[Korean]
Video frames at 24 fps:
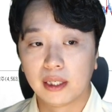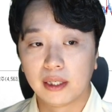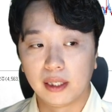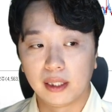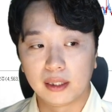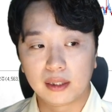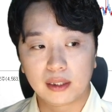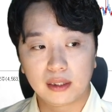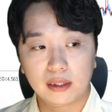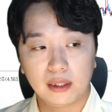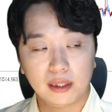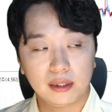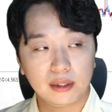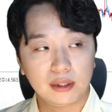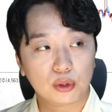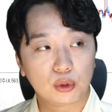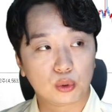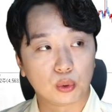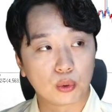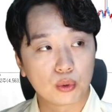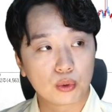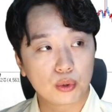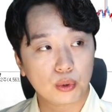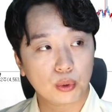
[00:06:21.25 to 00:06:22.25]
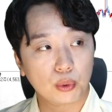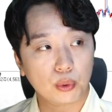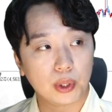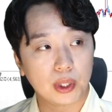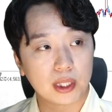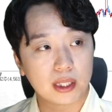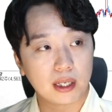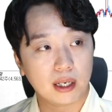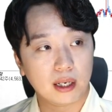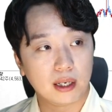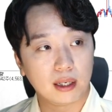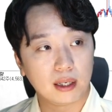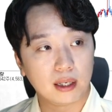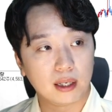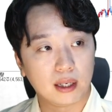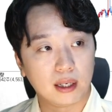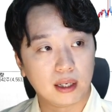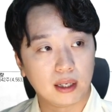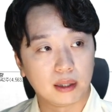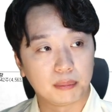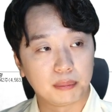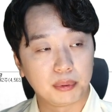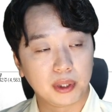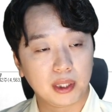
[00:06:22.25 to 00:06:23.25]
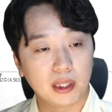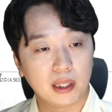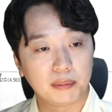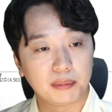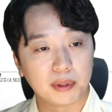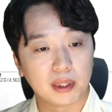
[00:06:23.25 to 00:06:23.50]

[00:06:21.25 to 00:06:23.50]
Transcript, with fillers: STX 종속 회사가 PK